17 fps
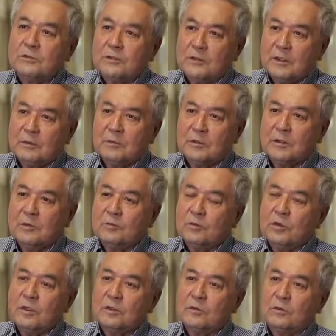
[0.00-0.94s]
фильмы, тем
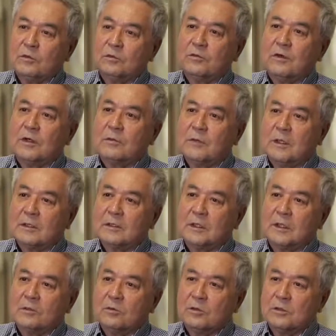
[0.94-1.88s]
более тот формат,
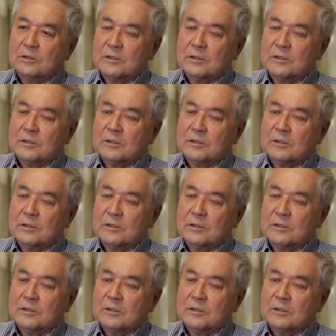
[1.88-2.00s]
который